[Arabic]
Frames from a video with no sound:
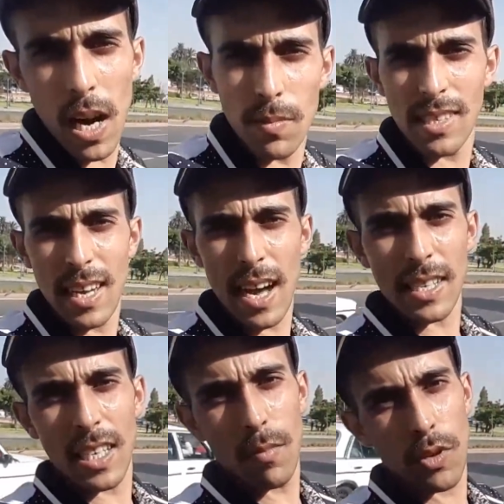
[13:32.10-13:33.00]
معاهم
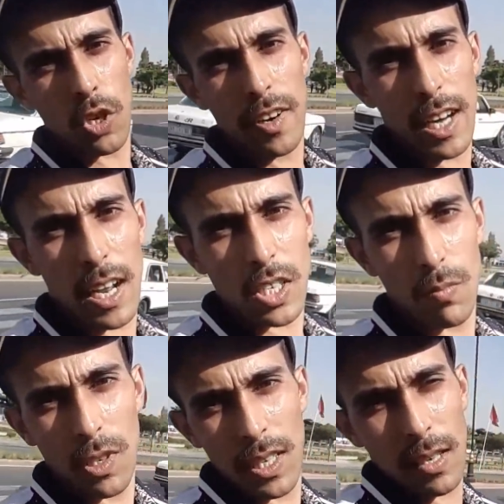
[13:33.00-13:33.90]
الساعات تنقول شوف
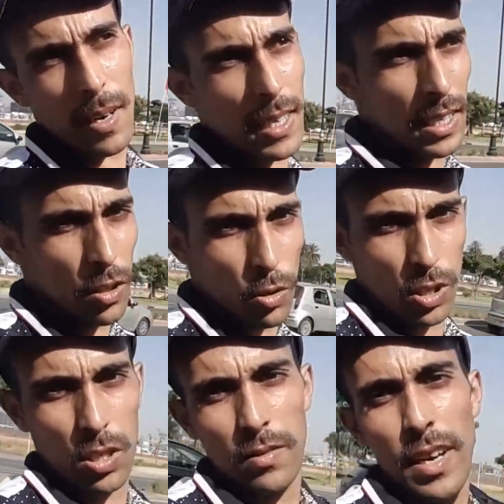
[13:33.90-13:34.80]
حالاتهم وانا دابا غادي
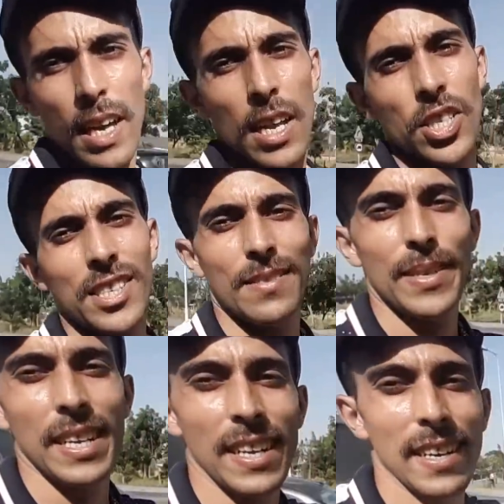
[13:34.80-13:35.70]
ندوز حالاتي
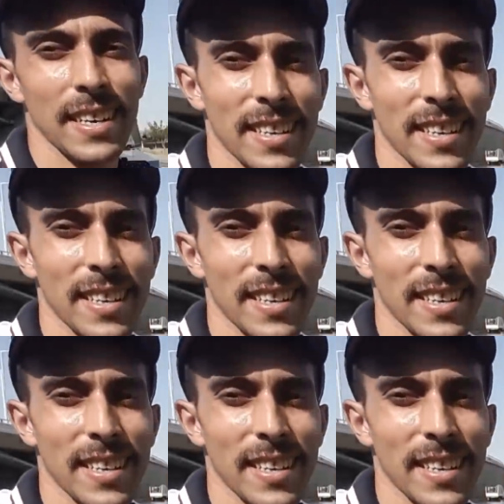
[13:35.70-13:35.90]
من هنا